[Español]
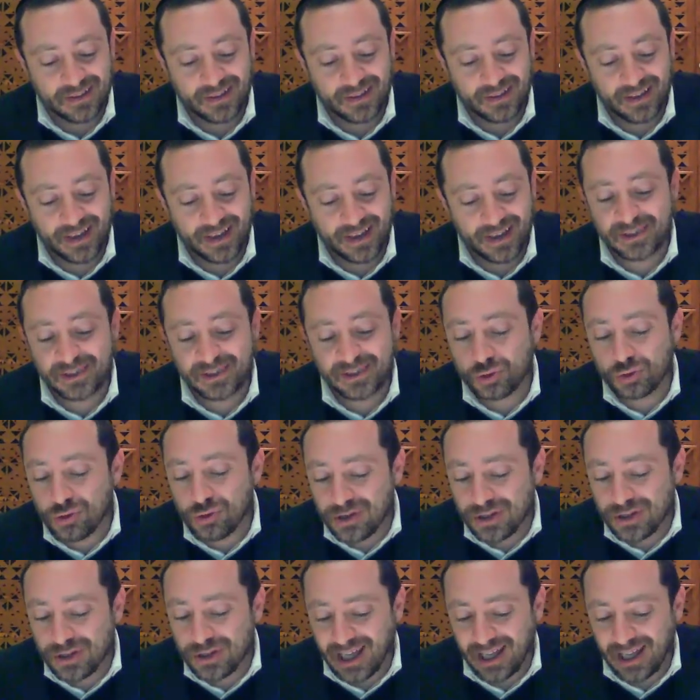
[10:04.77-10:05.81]

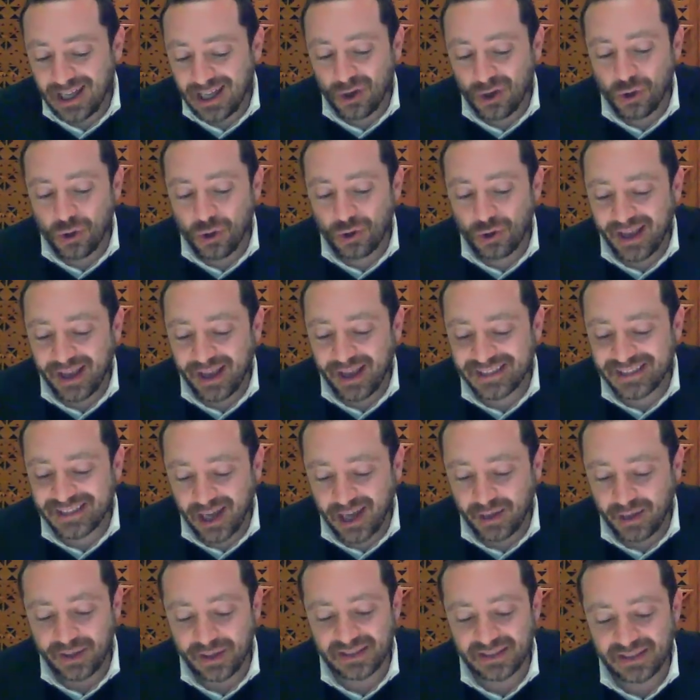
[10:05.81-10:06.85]
Estudia lo que
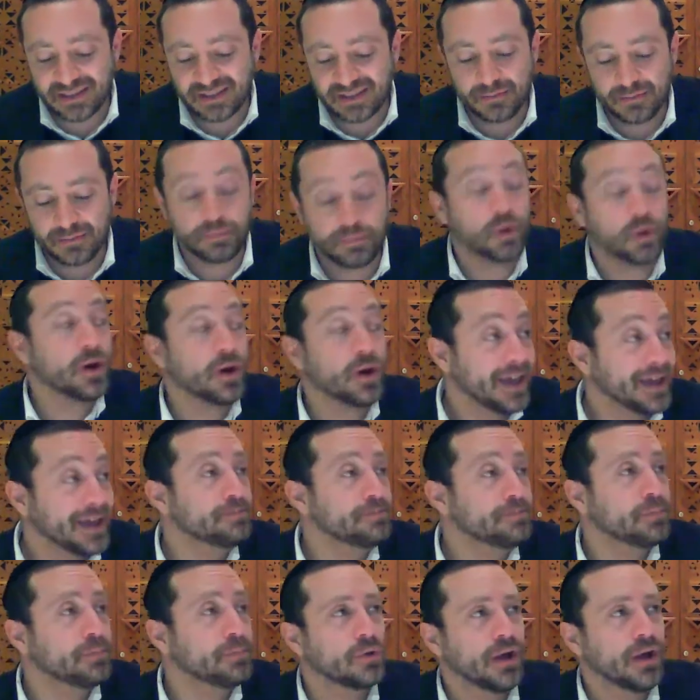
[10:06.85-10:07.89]
sabes. Por
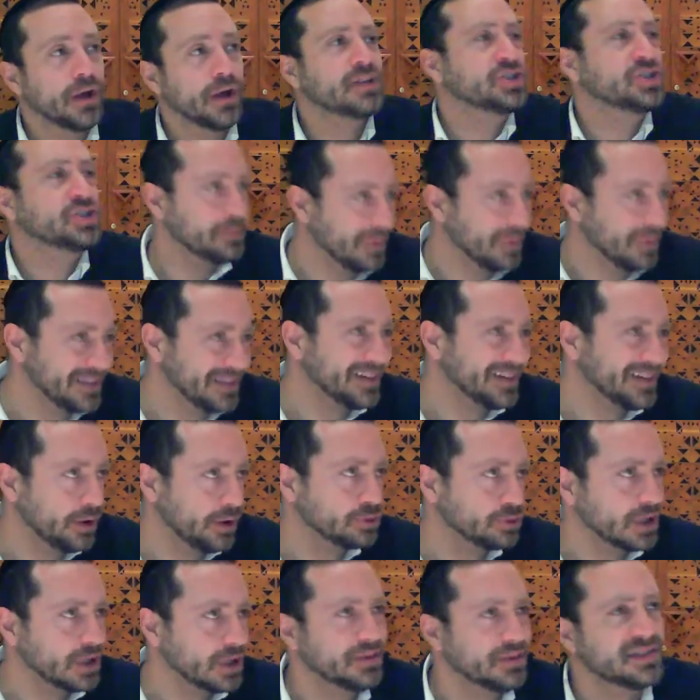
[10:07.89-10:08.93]
ejemplo, ¿el Shema te
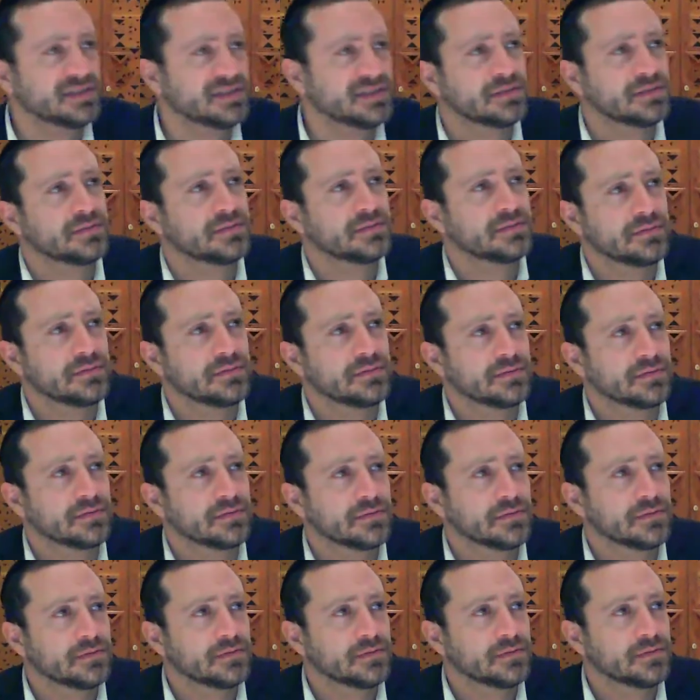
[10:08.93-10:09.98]
lo sabes?
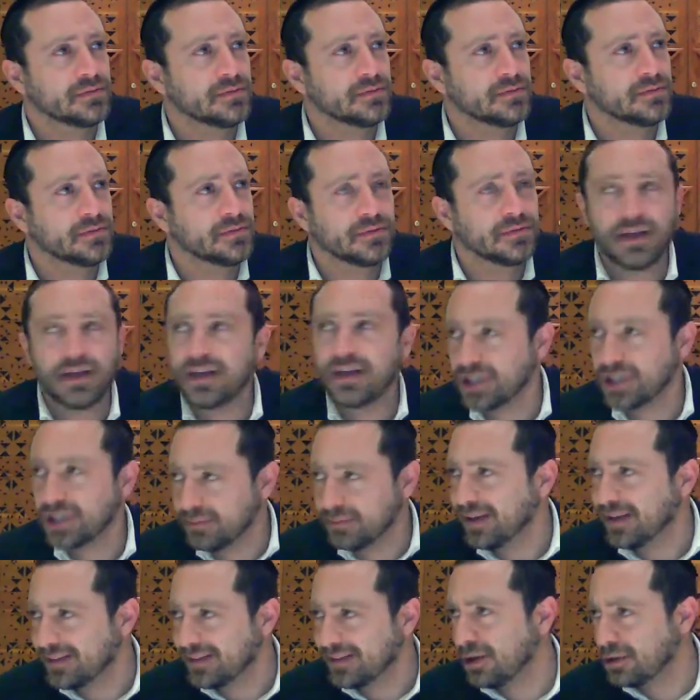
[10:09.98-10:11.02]
¿El
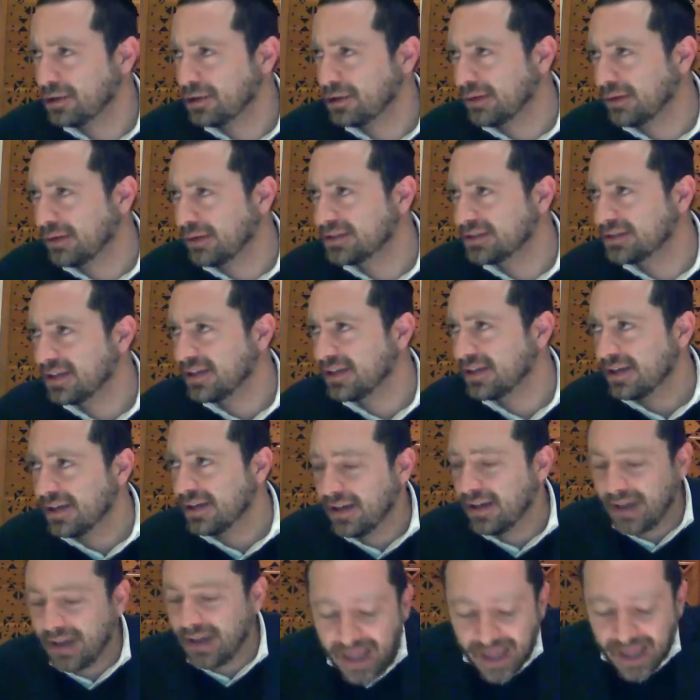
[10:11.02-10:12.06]
Shema te lo sabes?
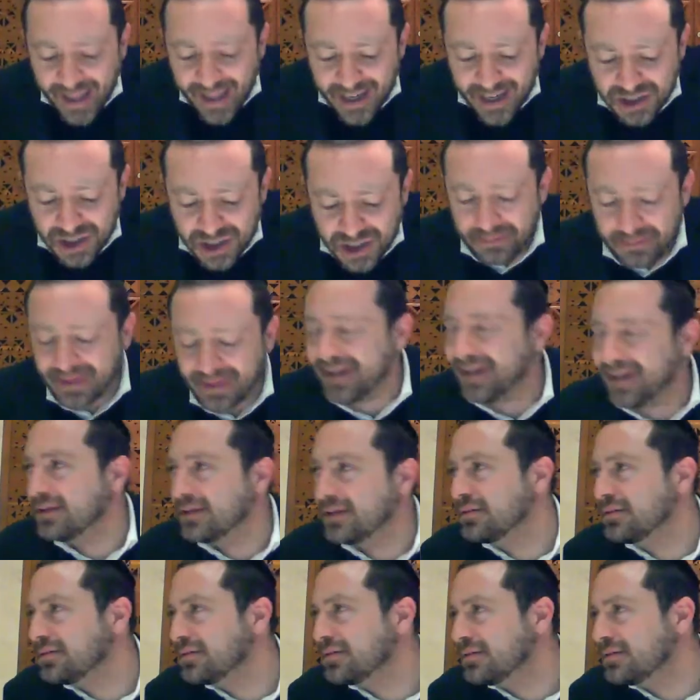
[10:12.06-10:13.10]
¡Lee el
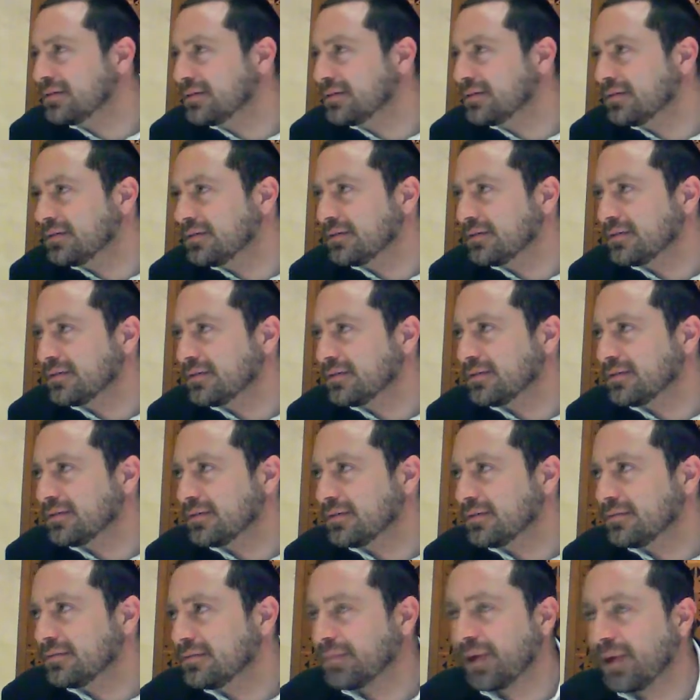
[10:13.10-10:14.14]
Shema!
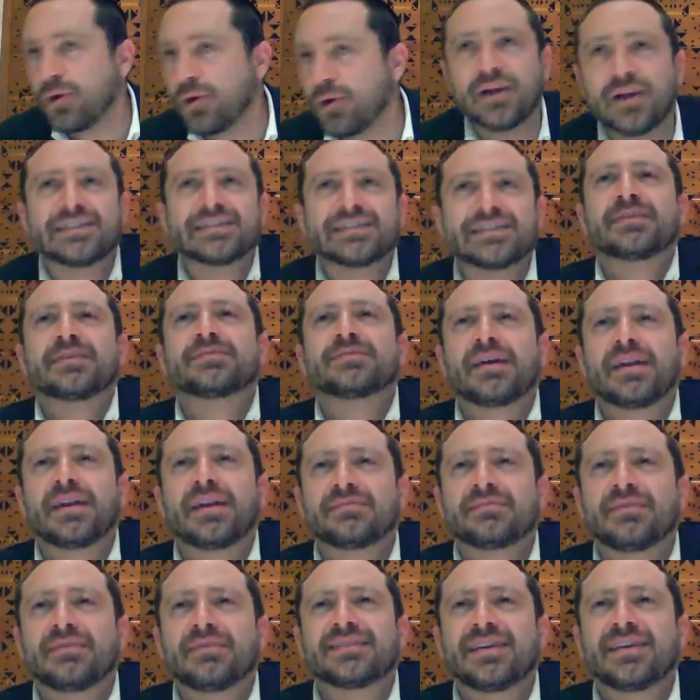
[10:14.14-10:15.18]
Pero ¿cuántas
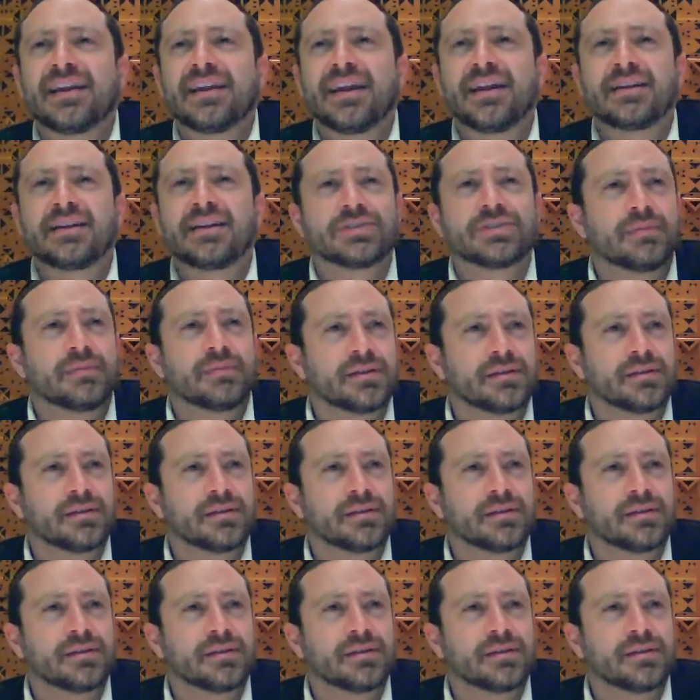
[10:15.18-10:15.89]
veces vas a leer el Shema?